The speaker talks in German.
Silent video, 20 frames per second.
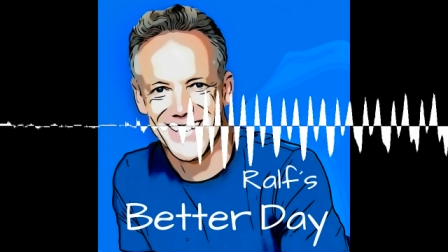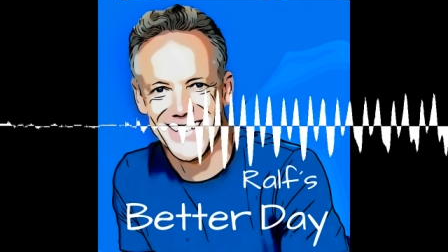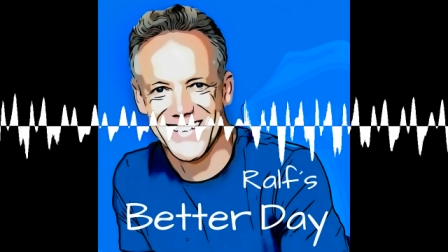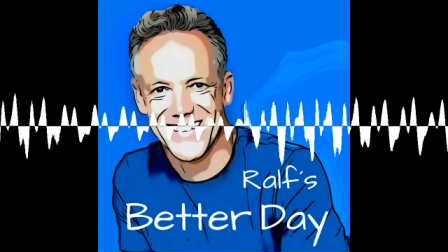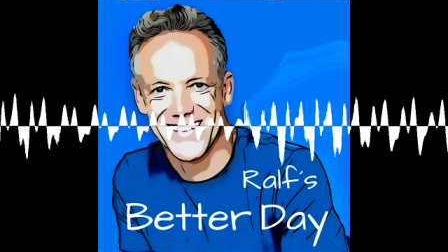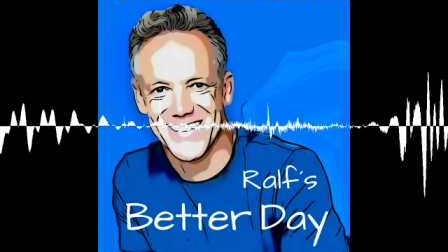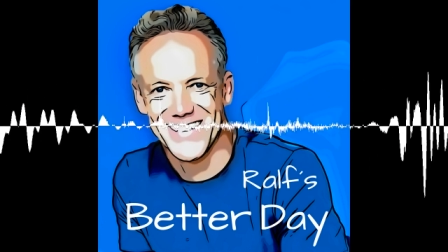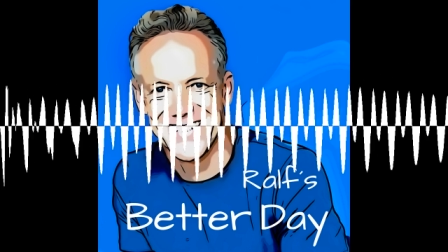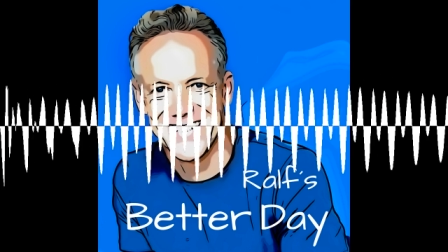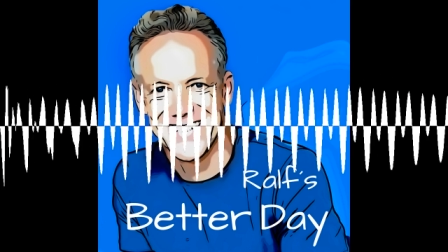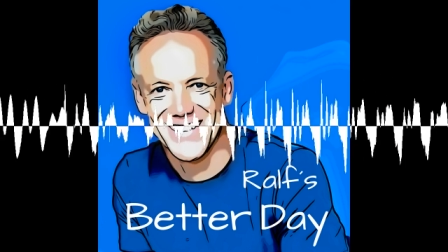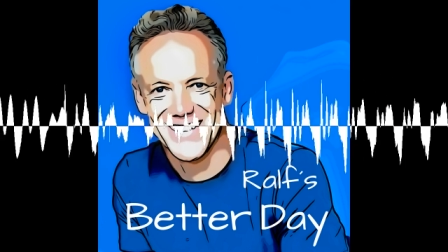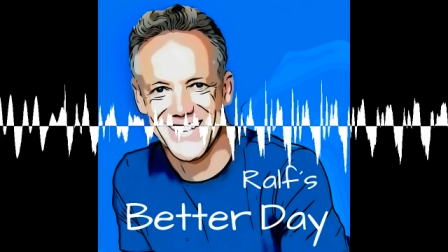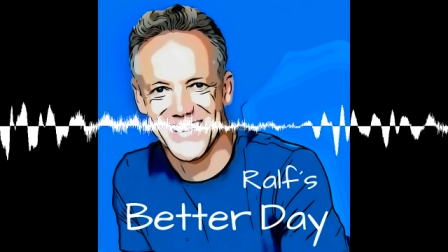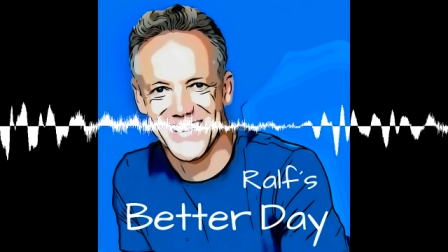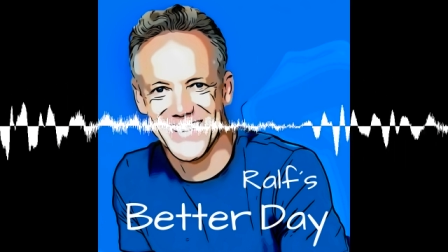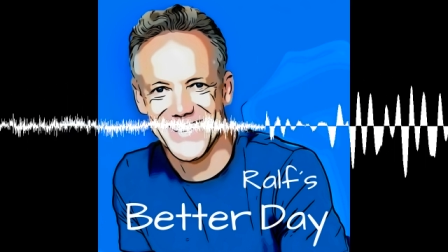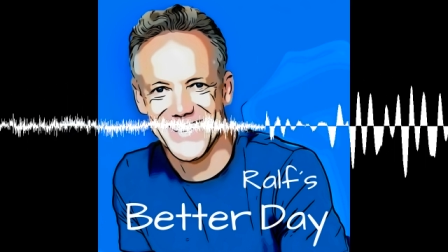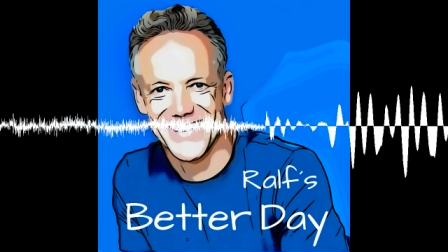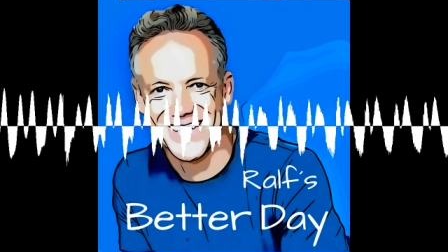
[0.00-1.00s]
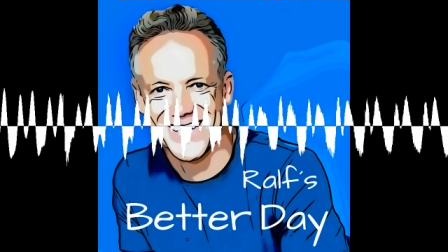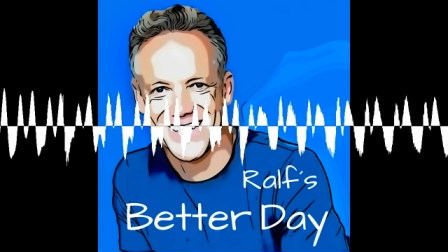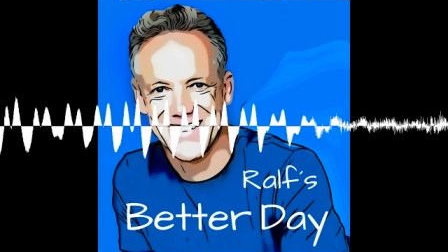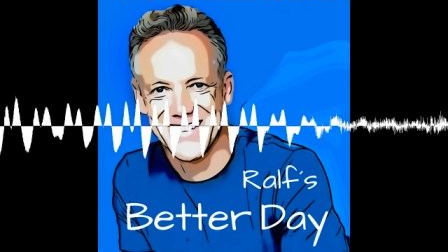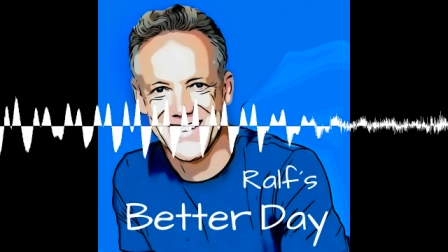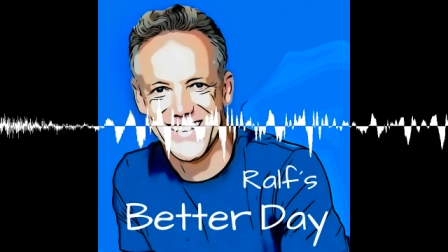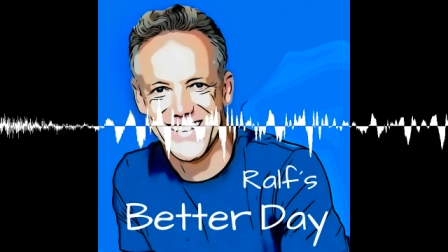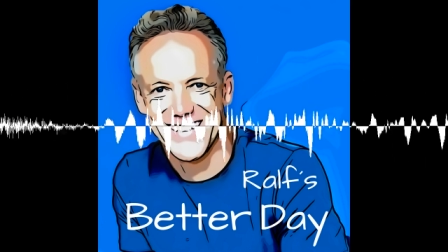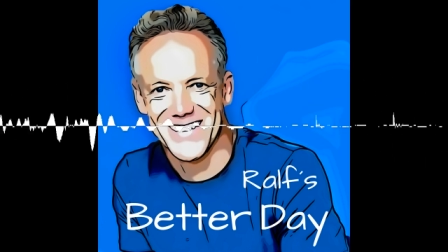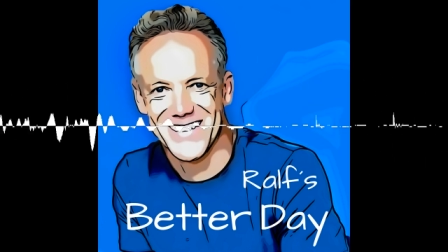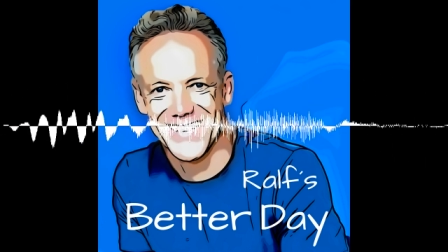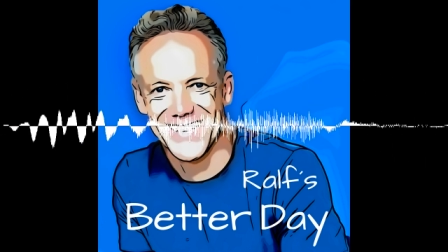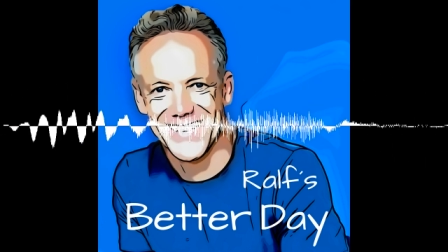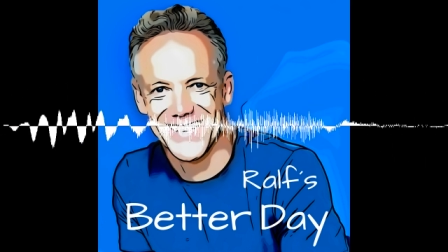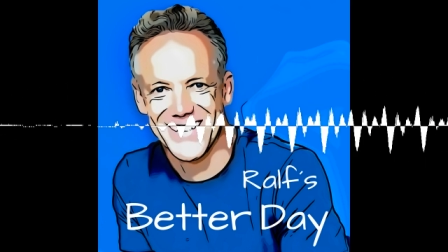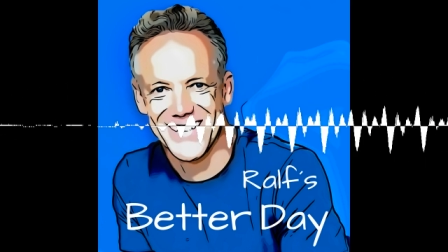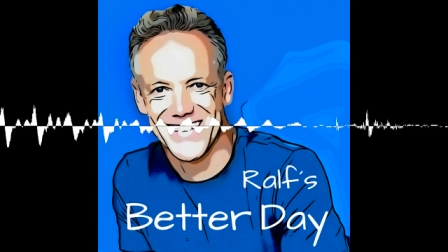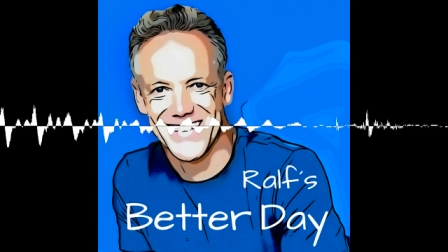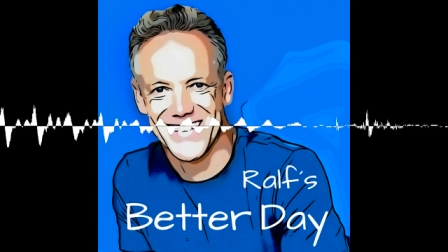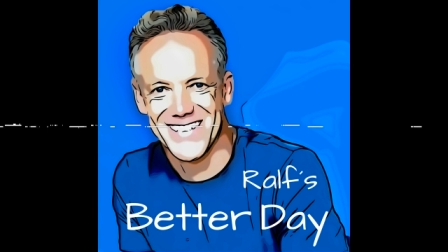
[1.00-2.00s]
und dem 35. Lebensjahr
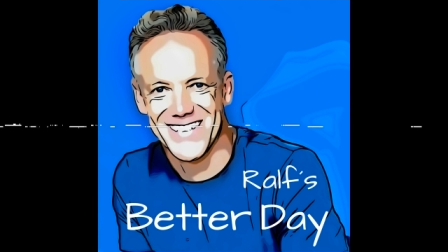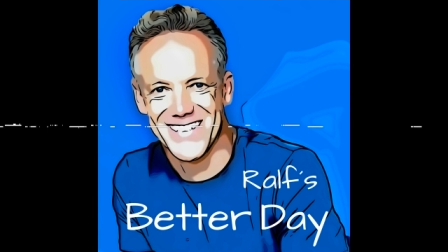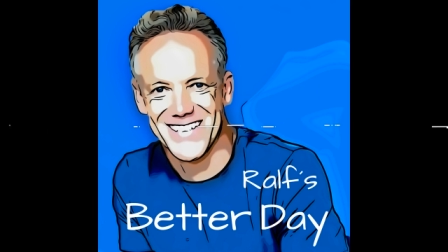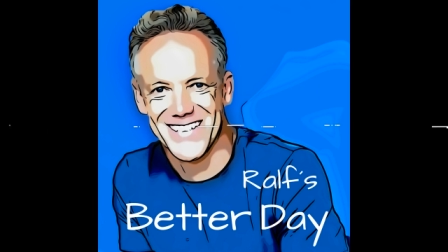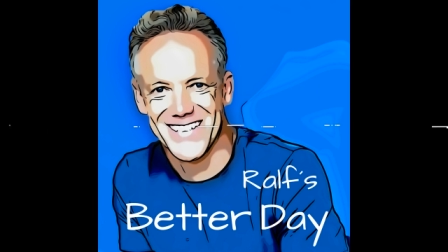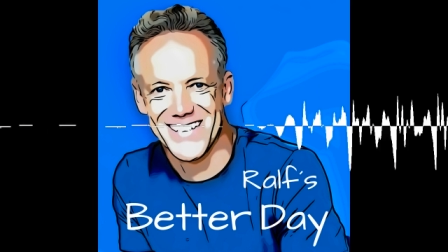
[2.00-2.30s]
abgespielt.